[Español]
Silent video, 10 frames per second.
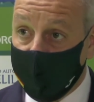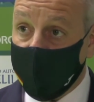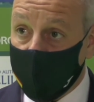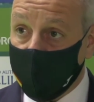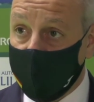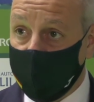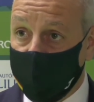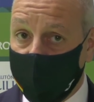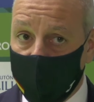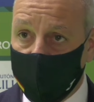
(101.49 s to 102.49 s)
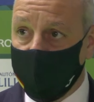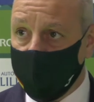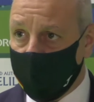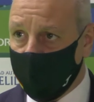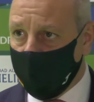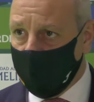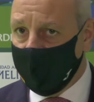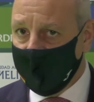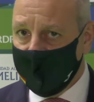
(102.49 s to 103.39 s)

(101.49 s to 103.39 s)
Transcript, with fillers: derrotar a este virus y sobre todo